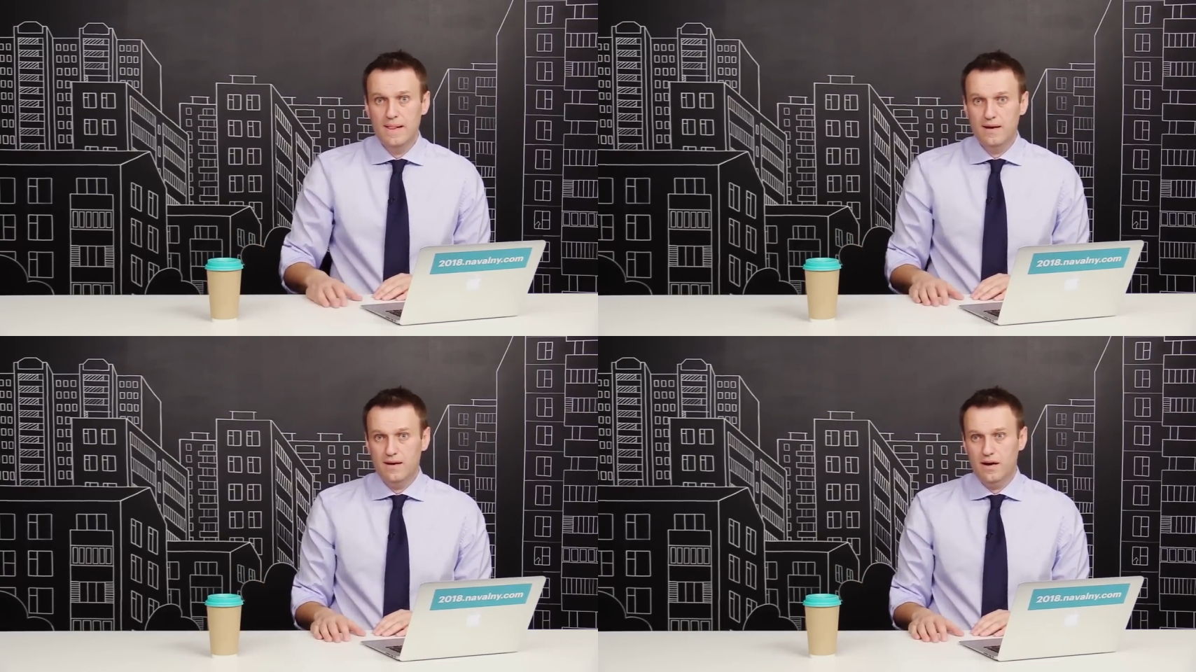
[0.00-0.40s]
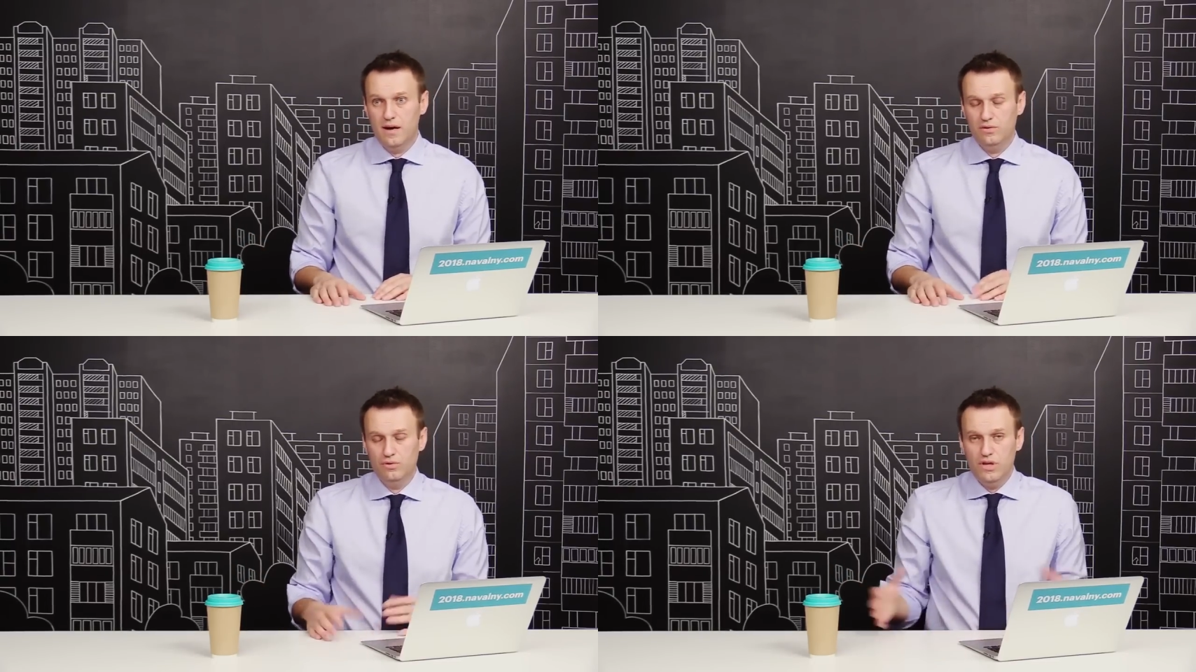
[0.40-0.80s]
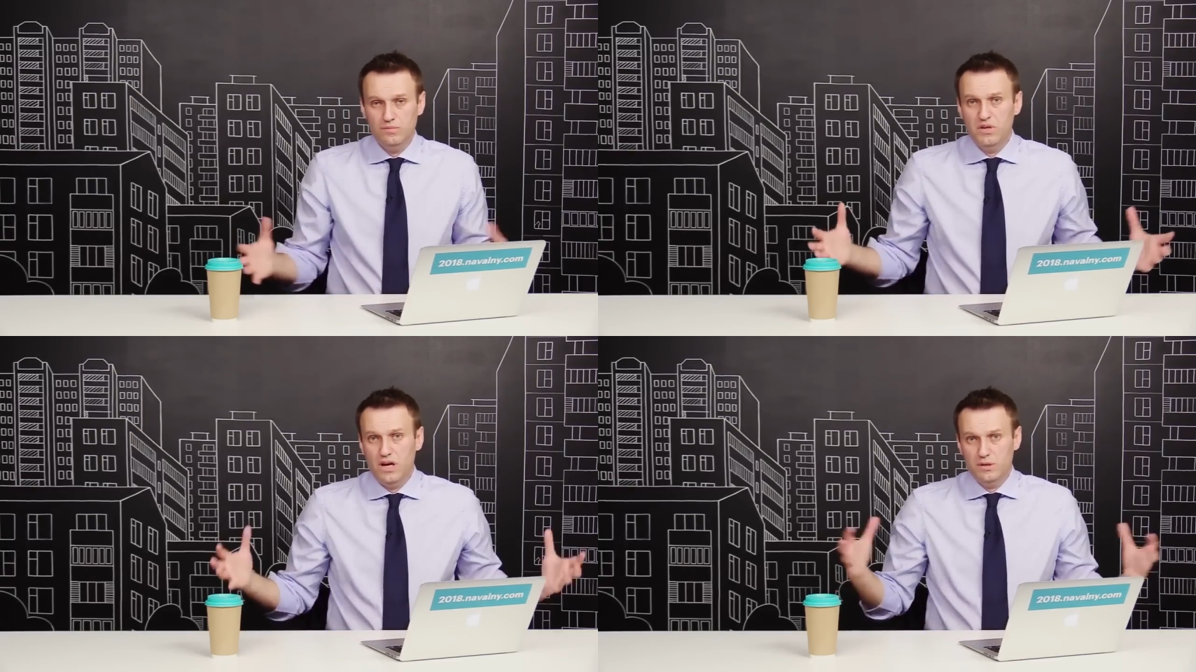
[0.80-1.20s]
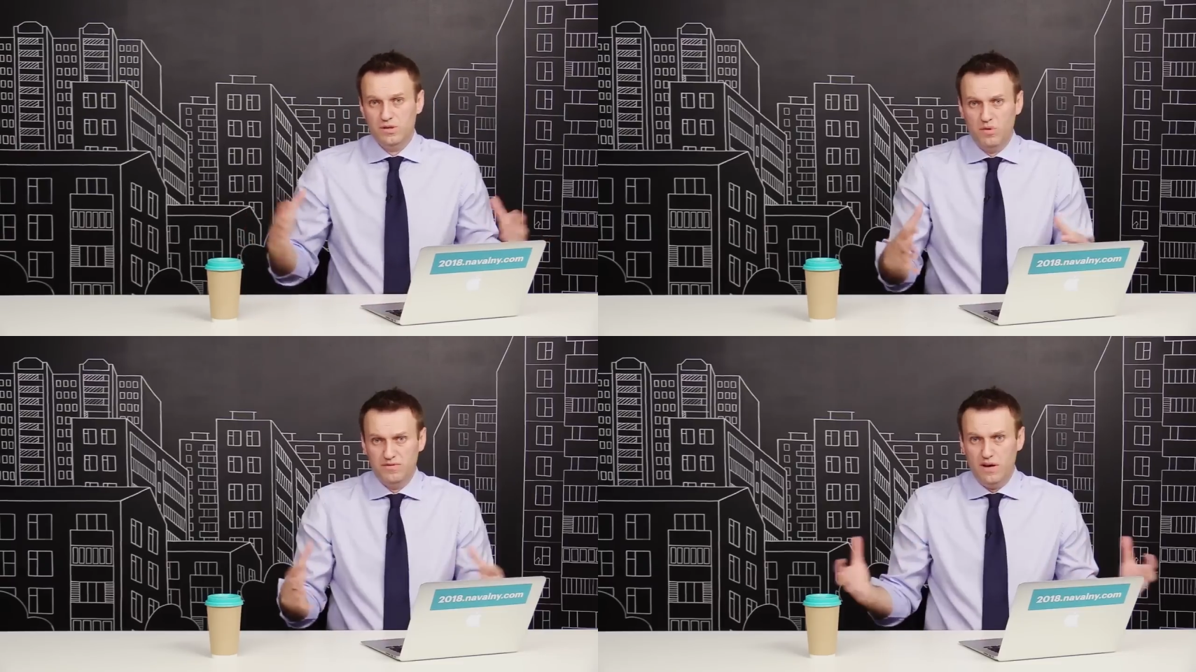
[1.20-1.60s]
А, но нет
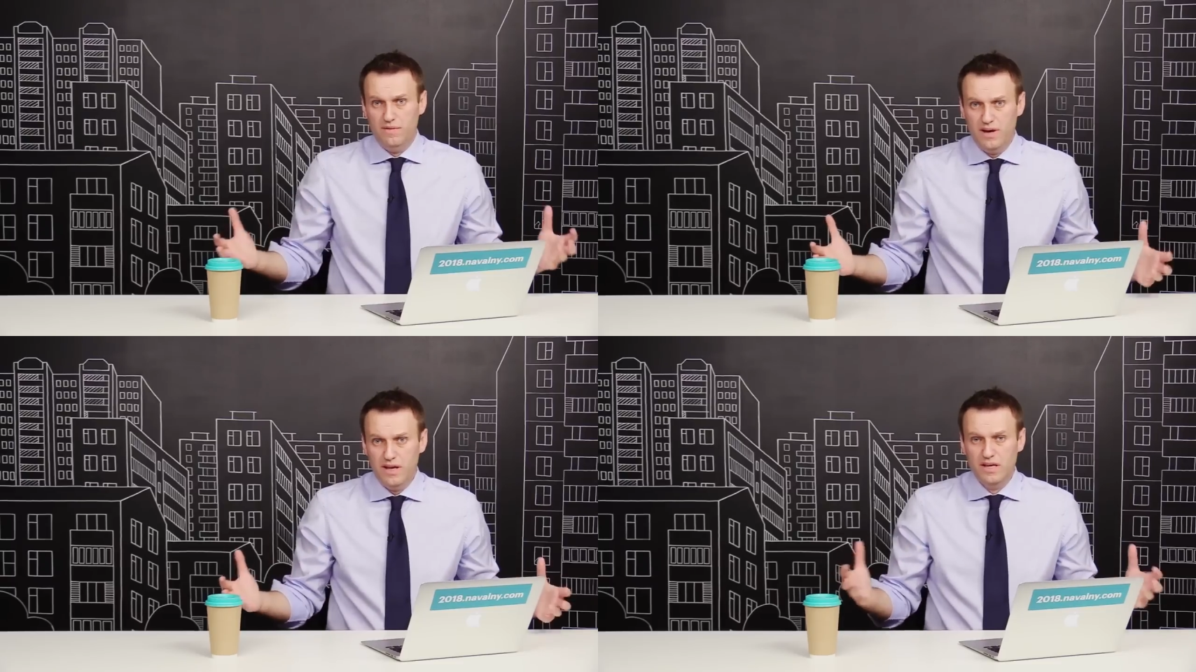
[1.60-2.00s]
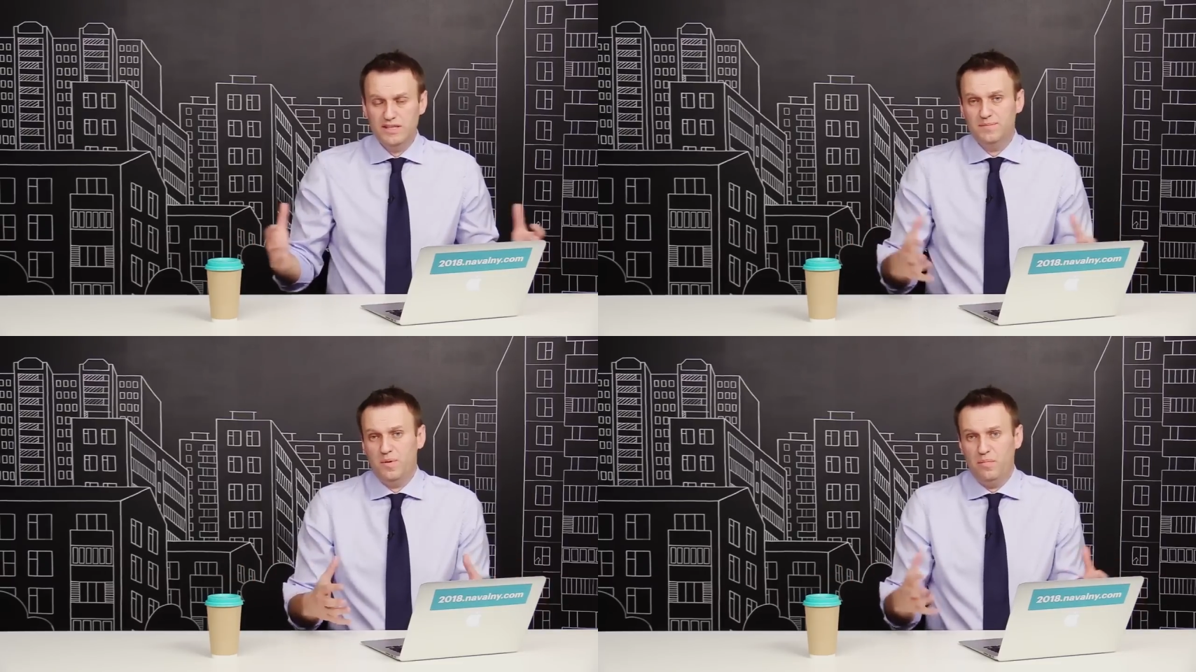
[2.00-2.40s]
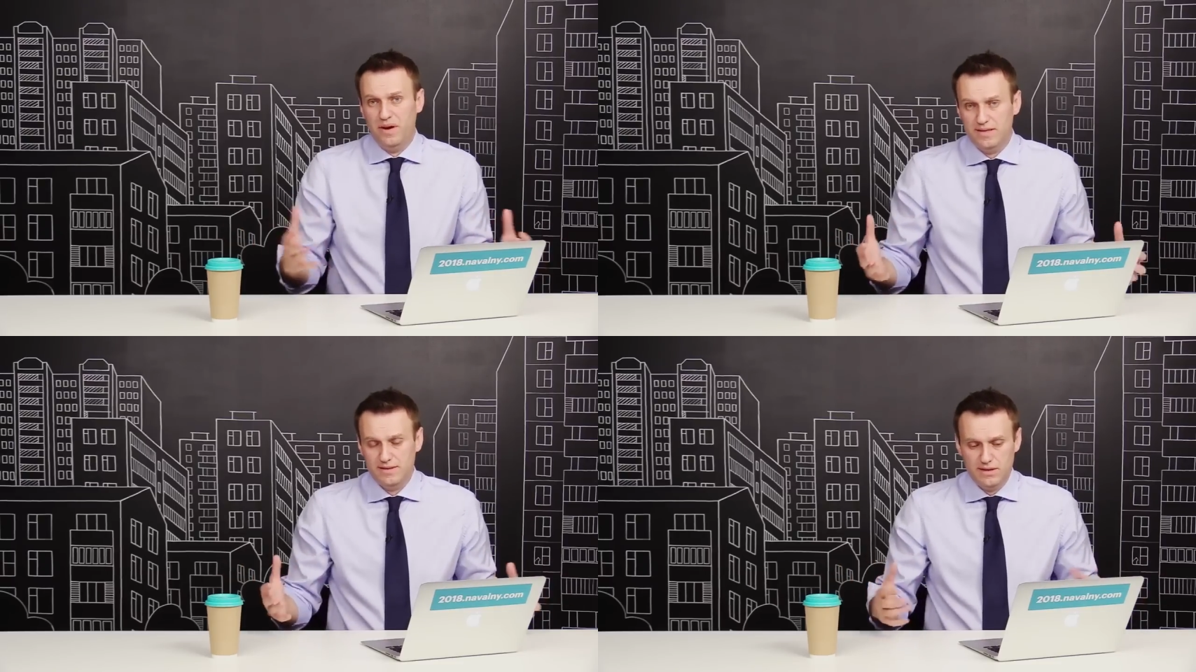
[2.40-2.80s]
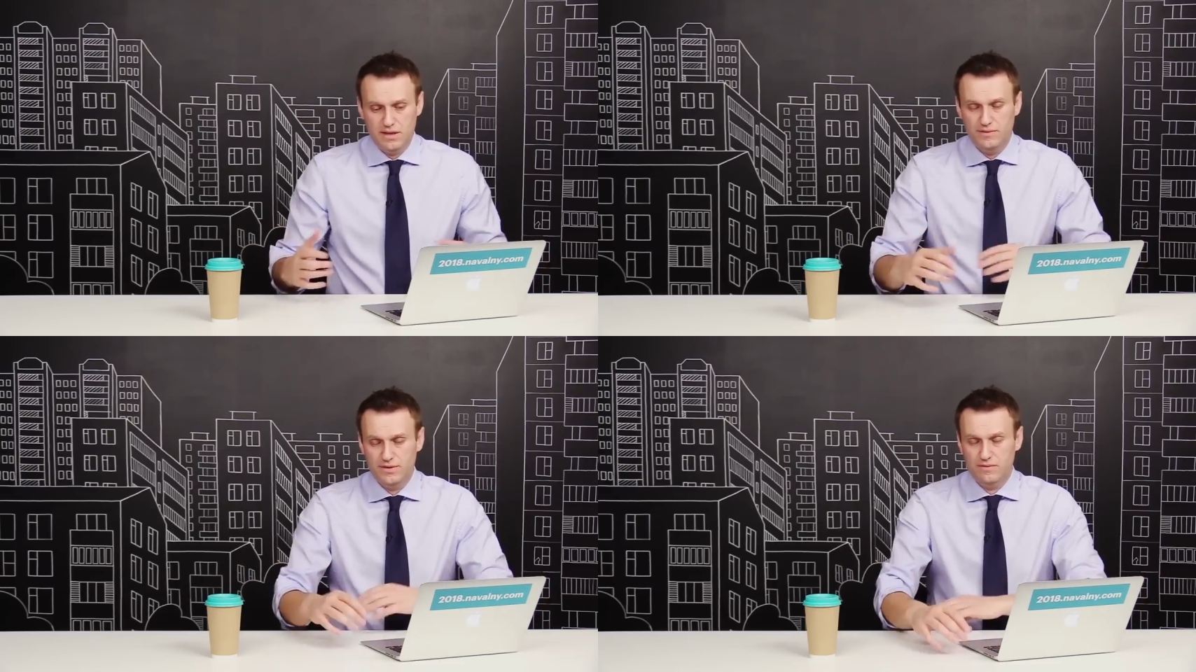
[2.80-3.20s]
механизмов давления типа прессы
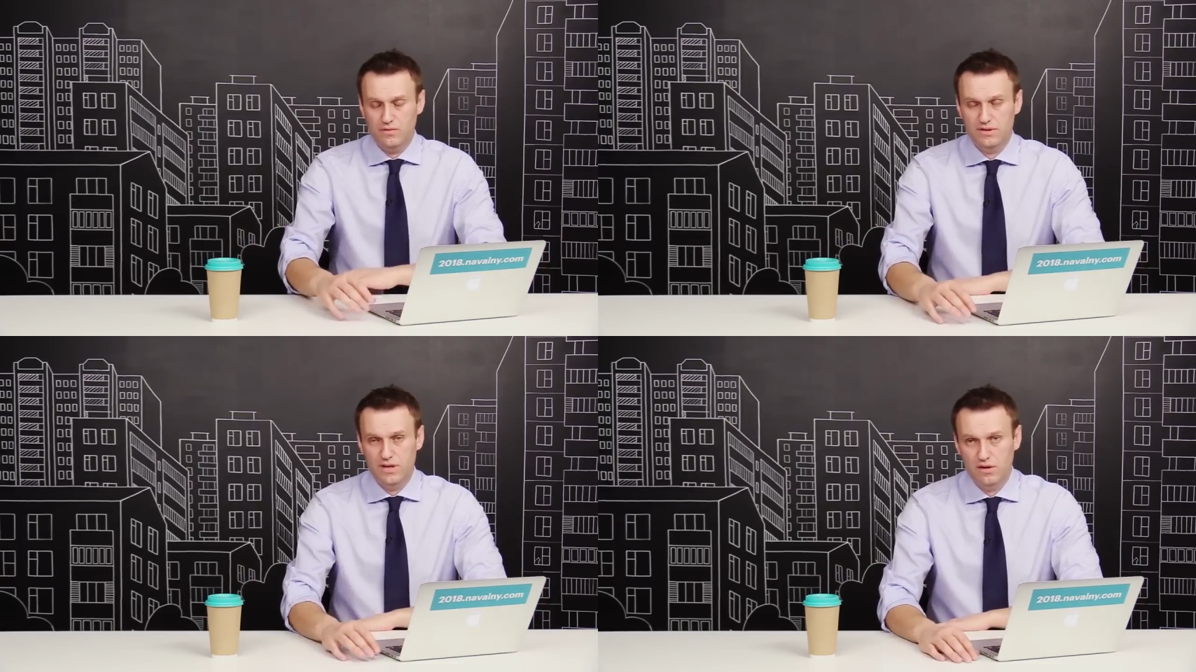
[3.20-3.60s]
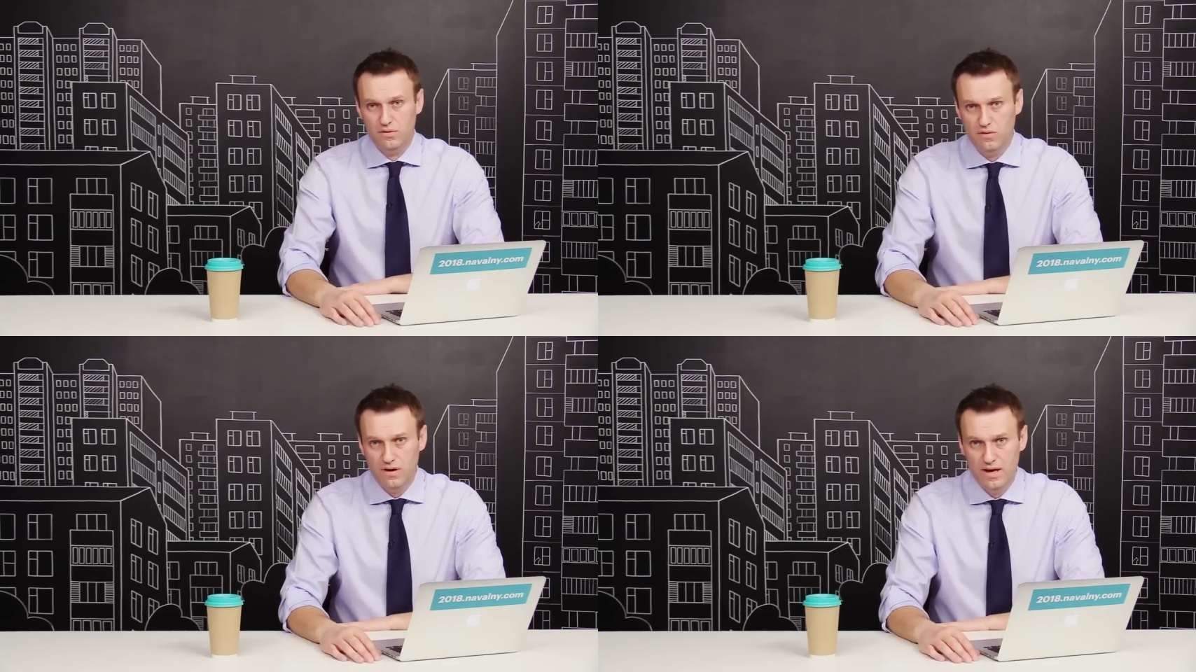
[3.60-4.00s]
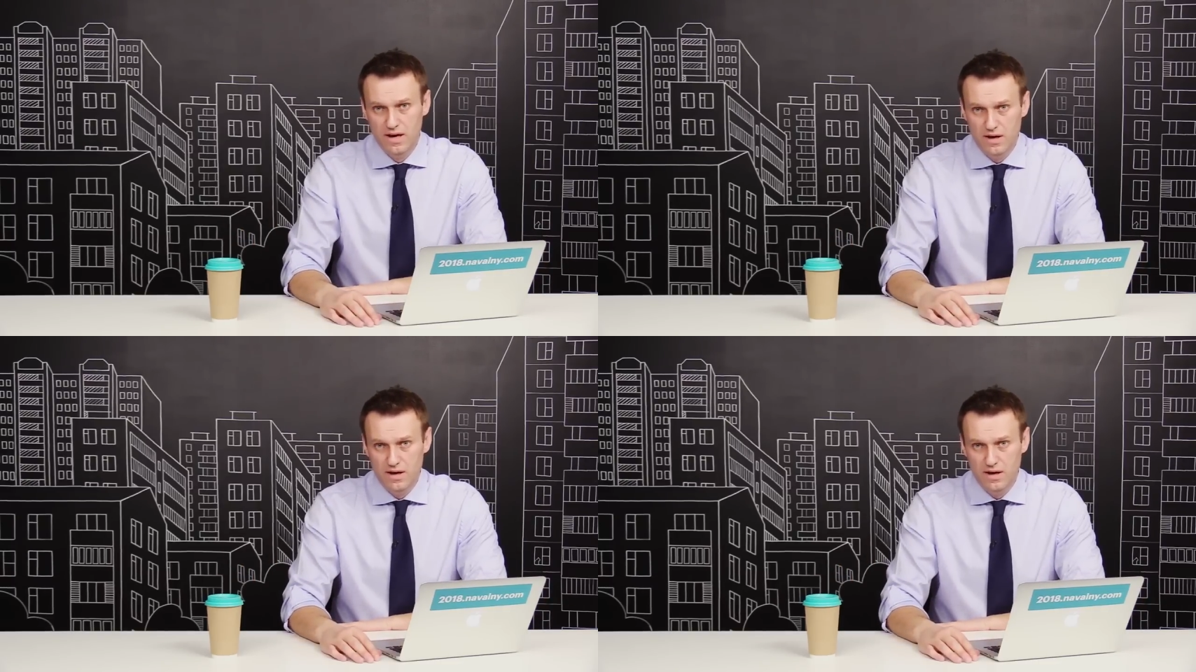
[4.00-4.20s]
и всего остального.